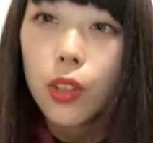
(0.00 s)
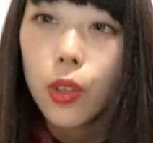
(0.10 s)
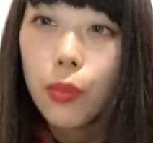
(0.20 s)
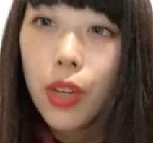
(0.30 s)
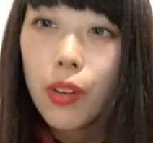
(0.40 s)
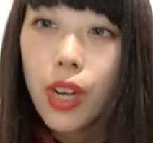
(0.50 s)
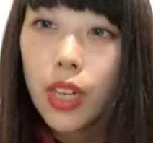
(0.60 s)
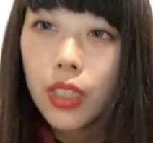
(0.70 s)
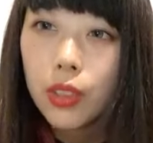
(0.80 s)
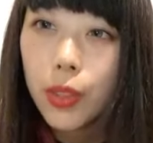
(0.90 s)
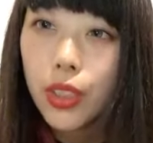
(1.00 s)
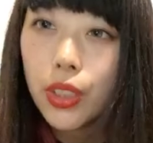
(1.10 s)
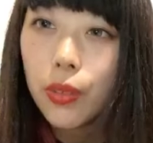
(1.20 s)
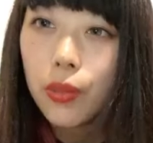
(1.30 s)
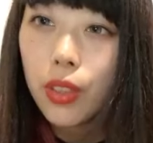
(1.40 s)
こんばんはくぼっち
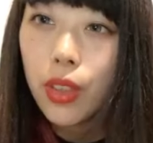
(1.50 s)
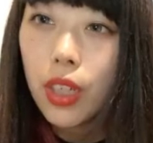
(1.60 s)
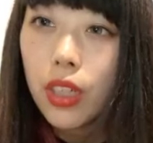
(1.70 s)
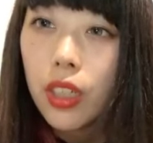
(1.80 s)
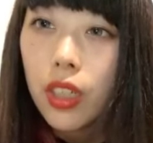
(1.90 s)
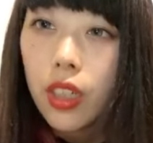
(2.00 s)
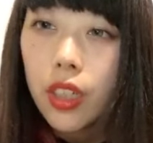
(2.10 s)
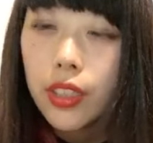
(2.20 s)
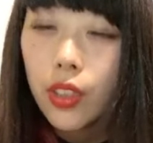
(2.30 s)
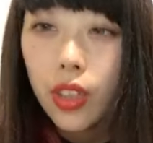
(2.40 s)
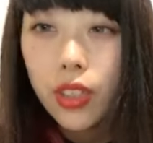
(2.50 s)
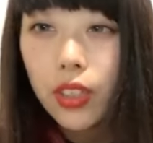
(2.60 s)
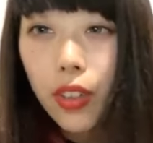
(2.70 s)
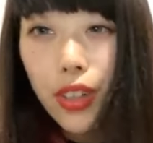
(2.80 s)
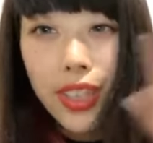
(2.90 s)
こんばんは相変わらず
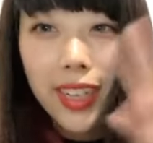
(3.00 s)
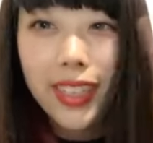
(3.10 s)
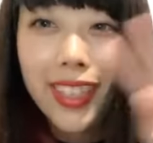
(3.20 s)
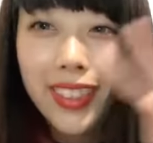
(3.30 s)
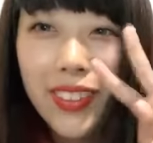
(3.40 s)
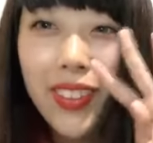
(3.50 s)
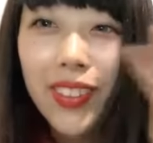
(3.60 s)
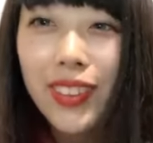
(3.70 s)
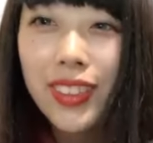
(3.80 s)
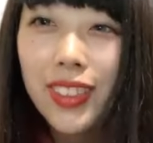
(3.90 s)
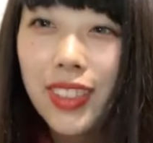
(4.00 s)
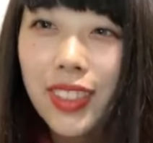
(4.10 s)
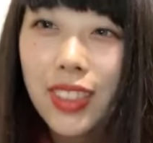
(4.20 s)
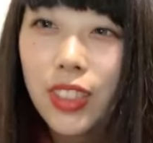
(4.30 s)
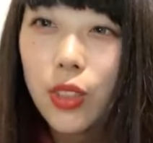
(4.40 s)
可愛いありがとう T
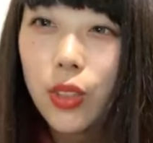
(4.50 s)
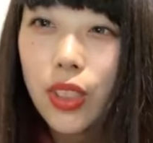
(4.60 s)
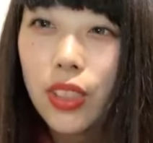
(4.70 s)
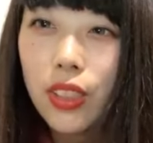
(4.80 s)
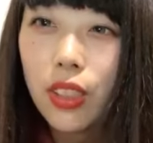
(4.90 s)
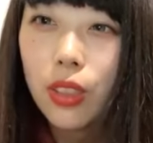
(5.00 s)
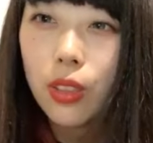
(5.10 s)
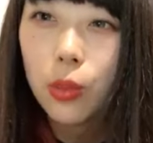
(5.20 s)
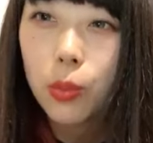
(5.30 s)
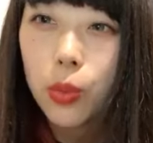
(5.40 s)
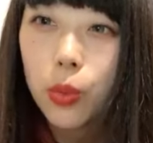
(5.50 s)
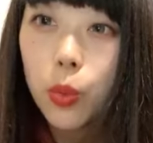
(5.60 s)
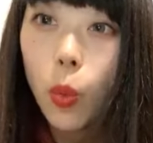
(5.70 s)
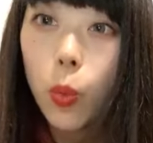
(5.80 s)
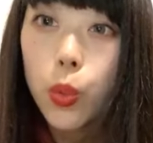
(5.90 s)
シャツと扇子だったと思う
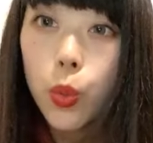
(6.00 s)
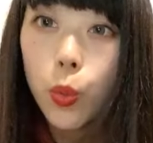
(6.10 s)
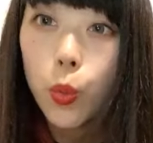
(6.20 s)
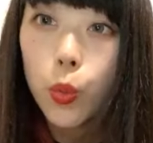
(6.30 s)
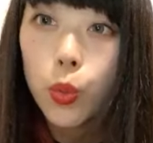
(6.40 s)
おお嘘